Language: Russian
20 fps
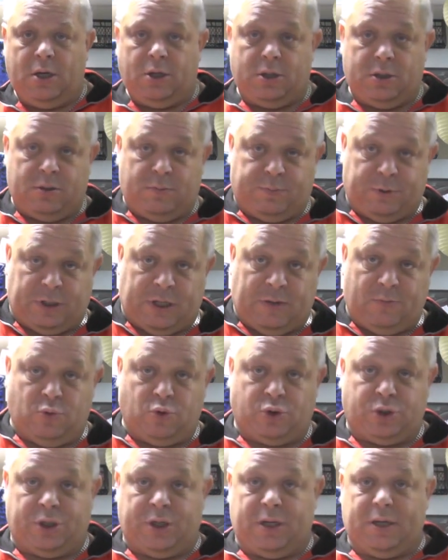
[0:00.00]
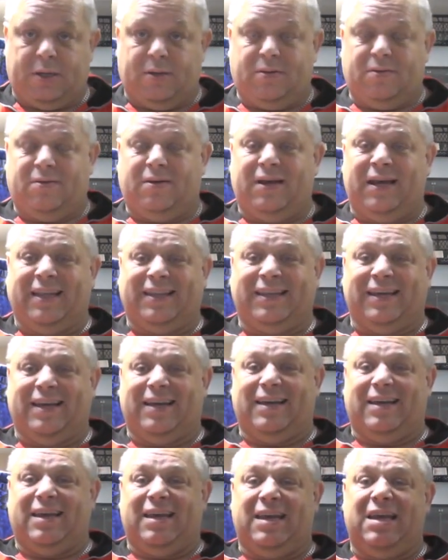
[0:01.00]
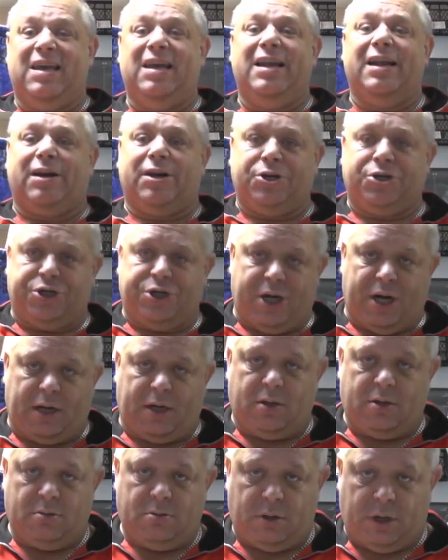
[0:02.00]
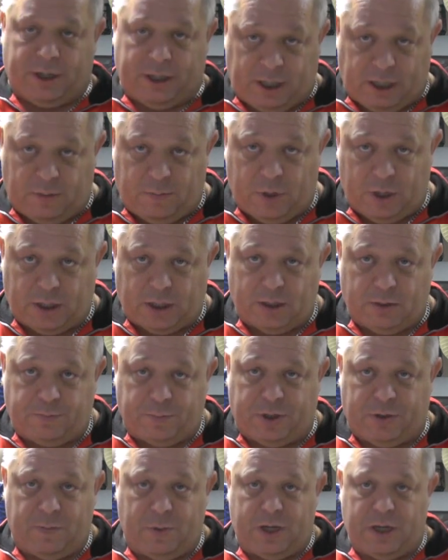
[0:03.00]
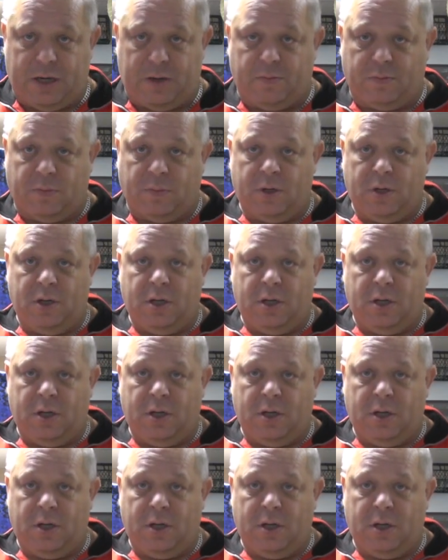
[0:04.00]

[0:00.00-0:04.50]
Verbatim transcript: Ну, потому что это и рычаг Архимеда применим,